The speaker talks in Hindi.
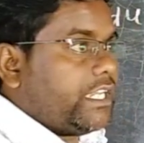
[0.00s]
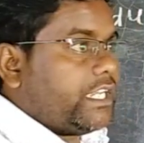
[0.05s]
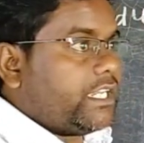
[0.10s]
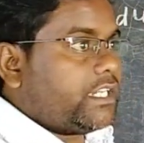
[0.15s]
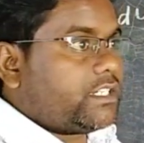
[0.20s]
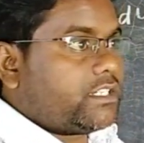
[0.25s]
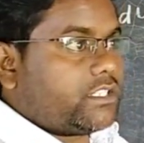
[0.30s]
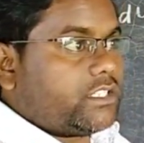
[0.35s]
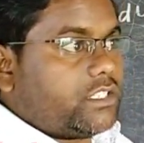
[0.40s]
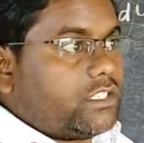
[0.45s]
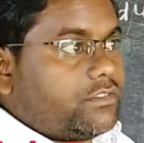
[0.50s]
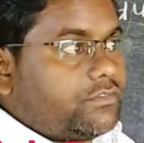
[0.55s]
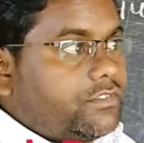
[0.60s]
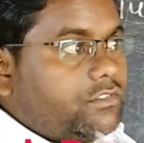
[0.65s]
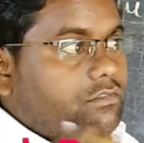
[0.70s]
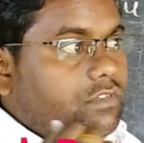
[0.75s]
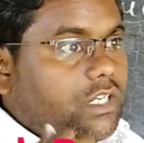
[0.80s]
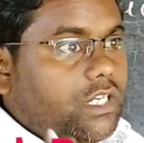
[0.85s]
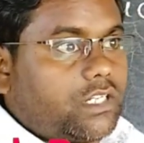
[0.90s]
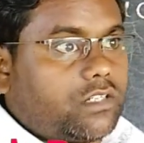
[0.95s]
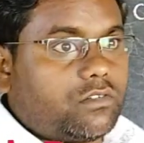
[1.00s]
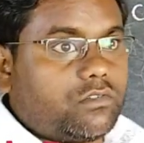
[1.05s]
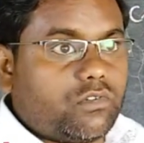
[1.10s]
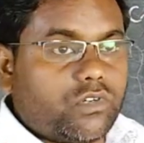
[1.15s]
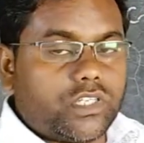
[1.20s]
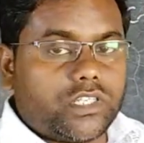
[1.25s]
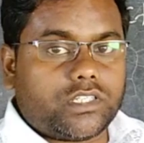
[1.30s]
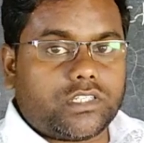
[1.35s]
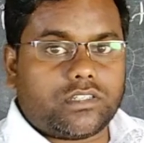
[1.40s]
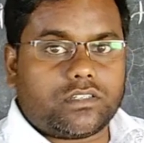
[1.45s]
दैट इफ यू आर
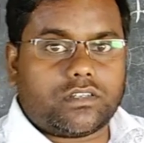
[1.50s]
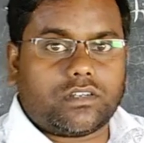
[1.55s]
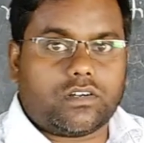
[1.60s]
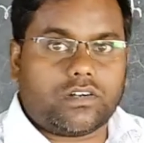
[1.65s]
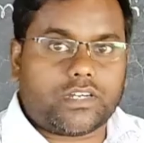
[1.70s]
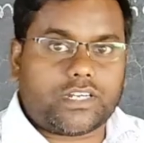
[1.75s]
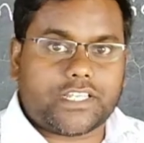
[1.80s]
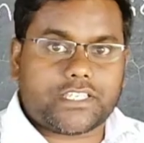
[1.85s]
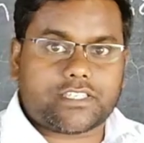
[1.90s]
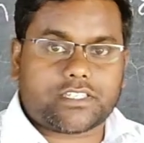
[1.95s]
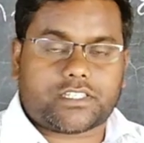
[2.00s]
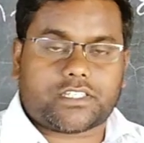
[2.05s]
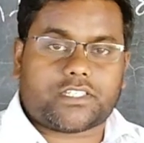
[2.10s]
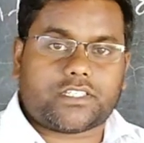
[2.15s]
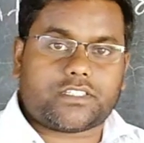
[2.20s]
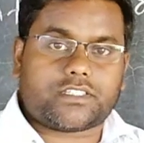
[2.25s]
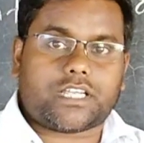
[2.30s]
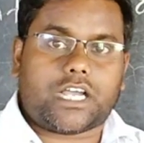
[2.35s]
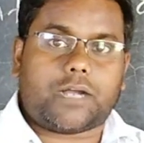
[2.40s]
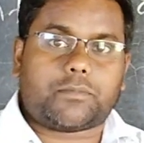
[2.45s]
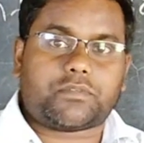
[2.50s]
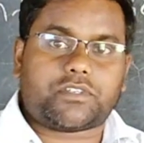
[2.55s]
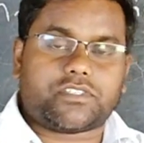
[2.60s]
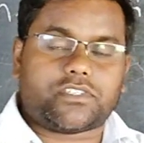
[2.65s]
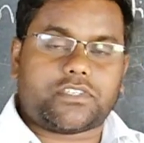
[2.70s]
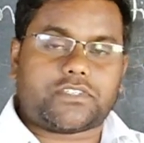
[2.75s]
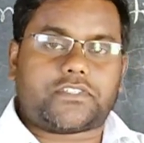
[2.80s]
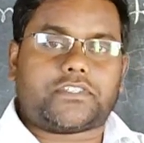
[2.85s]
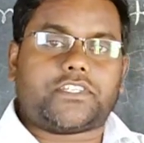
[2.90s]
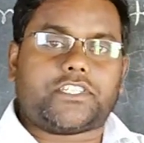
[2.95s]
गोइंग ऑन ए स्टेज आप
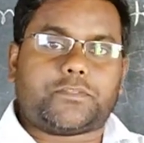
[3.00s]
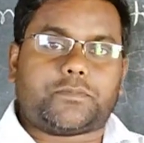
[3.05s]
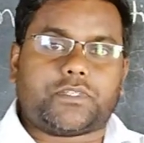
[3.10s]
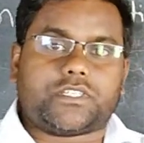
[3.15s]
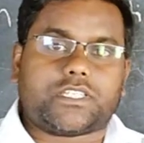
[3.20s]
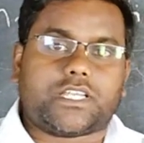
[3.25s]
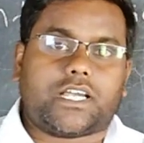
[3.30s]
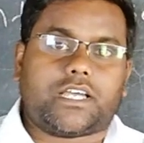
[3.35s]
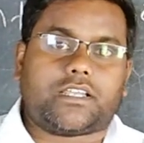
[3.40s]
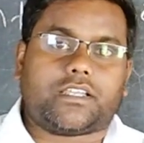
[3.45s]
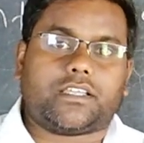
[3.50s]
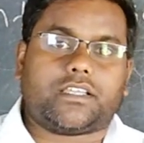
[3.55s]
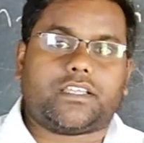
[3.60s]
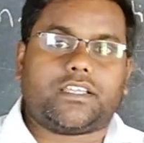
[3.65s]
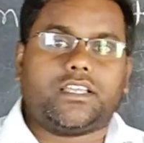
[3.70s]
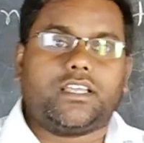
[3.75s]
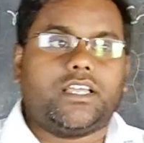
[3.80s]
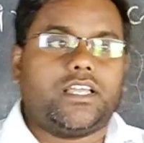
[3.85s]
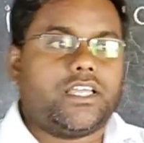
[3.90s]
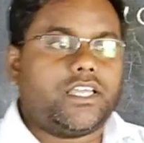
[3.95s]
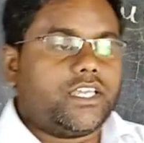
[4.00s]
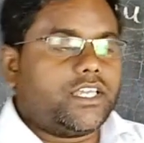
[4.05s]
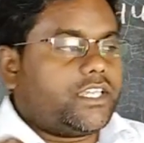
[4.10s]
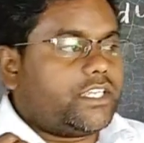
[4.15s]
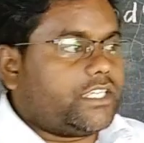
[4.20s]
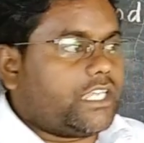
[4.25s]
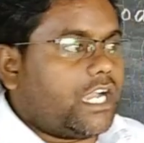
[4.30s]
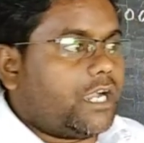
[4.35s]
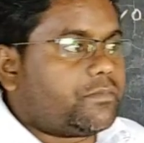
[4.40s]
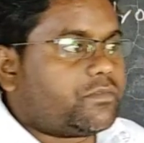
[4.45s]
किसी स्टेज पे जा रहे हैं
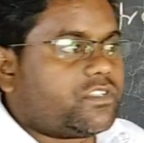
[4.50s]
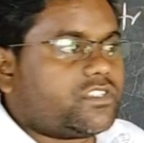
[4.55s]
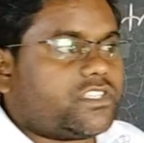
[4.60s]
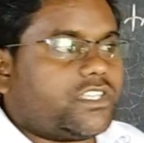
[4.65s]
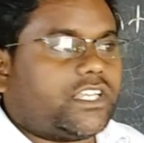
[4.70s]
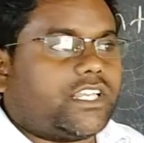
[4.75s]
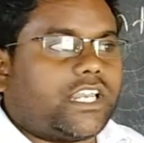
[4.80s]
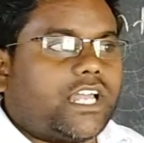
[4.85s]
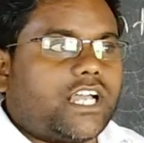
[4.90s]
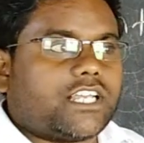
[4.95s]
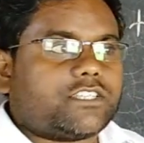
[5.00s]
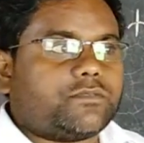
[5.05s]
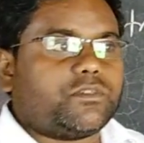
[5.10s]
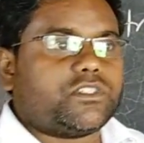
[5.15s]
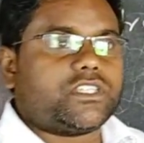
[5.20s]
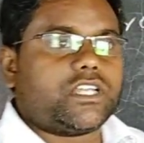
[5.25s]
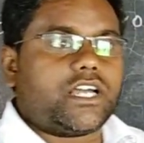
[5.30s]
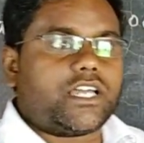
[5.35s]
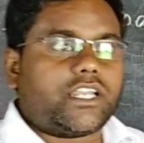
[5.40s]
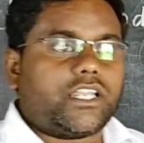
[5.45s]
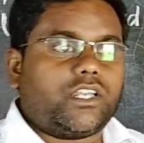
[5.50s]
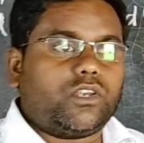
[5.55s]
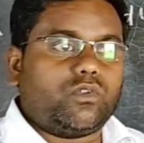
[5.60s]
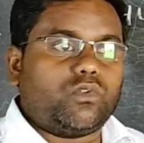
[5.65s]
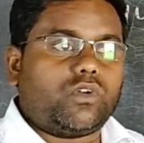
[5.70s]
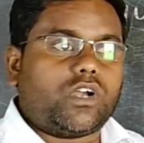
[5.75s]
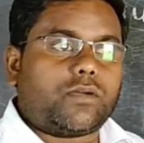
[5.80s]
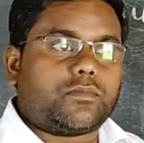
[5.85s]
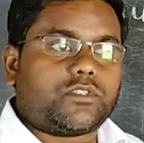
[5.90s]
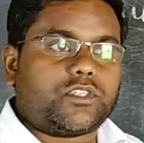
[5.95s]
या आप किसी क्लास में जा रहे हैं
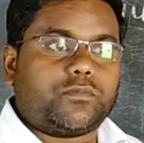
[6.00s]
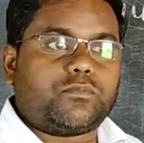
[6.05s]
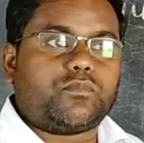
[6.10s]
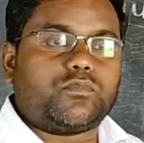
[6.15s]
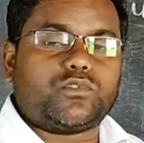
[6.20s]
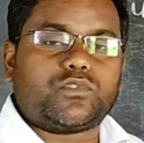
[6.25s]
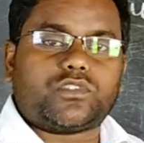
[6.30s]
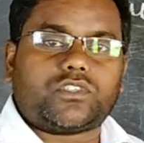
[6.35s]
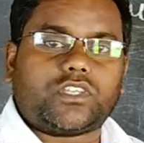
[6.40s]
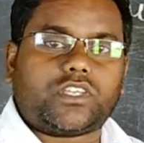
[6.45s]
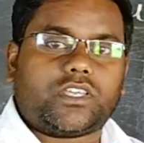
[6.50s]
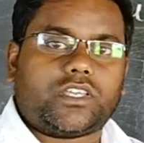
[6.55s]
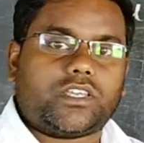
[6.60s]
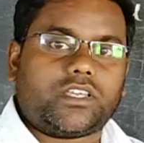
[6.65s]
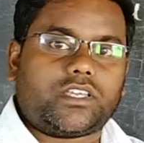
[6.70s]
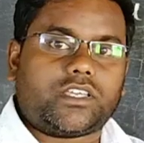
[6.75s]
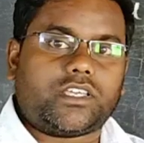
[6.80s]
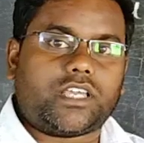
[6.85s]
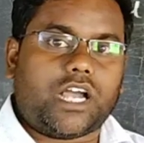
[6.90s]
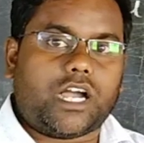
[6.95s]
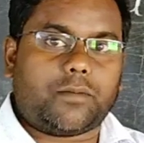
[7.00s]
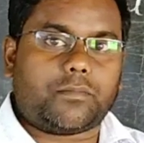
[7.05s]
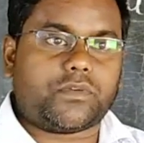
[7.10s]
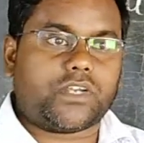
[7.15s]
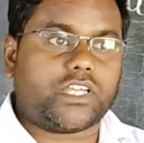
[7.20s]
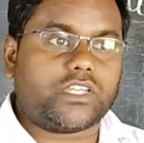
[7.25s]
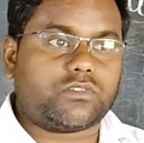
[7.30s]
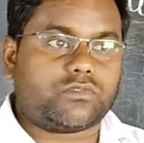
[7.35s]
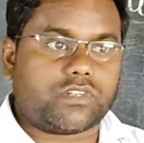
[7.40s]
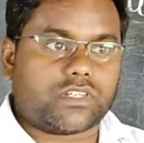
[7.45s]
लोग आपसे पूछते हैं कि
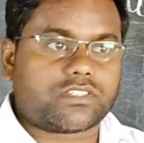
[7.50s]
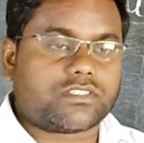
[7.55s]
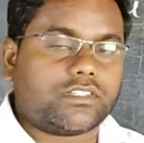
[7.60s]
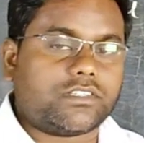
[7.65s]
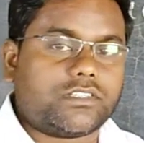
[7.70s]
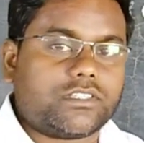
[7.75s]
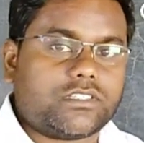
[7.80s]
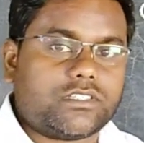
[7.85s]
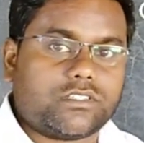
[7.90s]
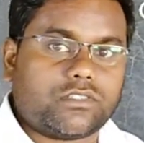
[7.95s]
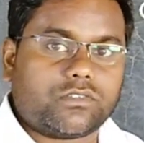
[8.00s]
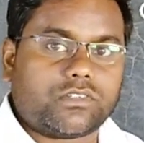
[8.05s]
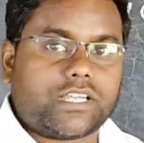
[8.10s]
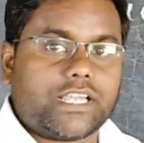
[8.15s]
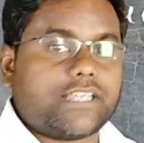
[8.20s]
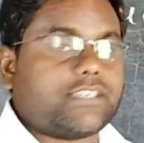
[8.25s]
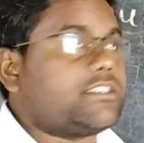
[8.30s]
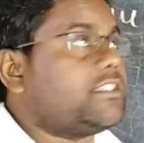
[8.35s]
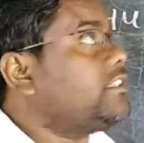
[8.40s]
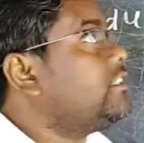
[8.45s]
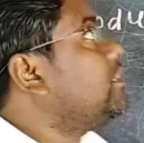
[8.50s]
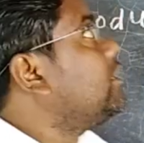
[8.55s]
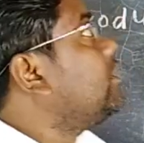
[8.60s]
अपना इंट्रोडक्शन दीजिए तो कैसे